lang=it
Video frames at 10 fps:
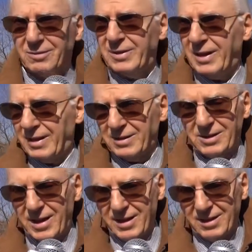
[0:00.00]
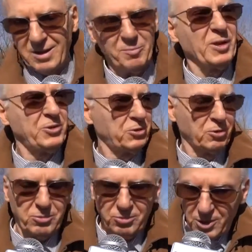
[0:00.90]
dei residenti ma ci
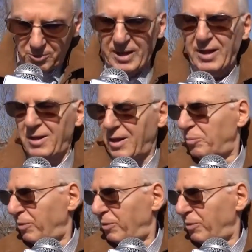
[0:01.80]
sono tutti quelli che